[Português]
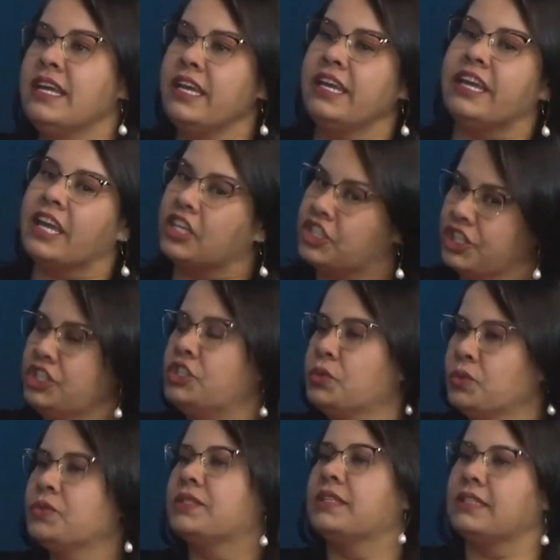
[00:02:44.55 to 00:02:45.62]
e que a gente
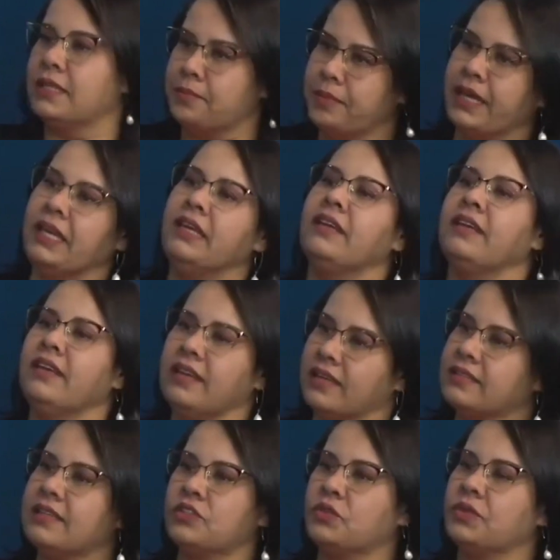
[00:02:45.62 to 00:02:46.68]
usa também em
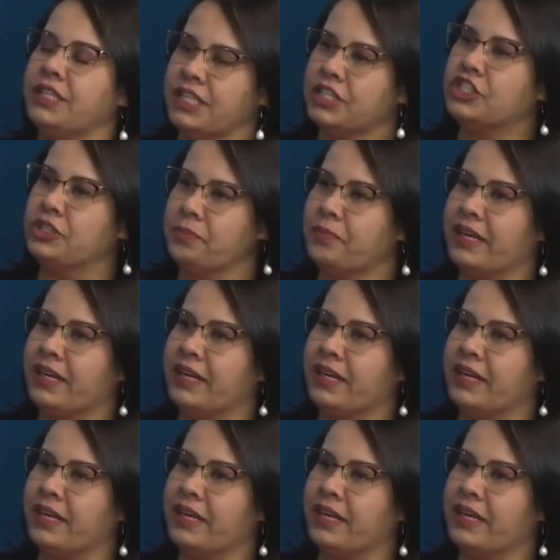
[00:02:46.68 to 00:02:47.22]
assessoria de